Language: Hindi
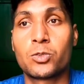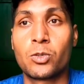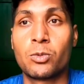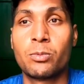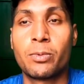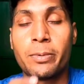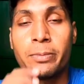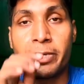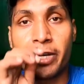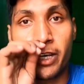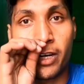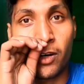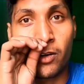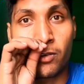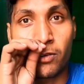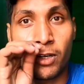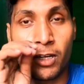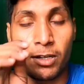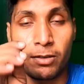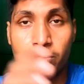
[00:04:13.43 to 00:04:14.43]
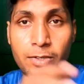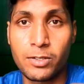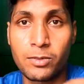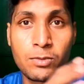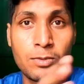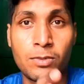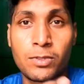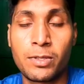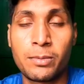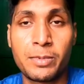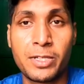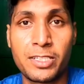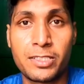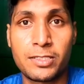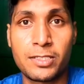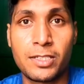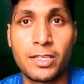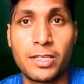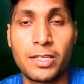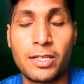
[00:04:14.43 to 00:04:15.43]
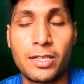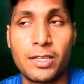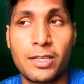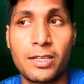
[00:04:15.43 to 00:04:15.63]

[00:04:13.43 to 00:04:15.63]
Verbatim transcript: सूमो में अराउंड लगभग उन्होंने मेरे से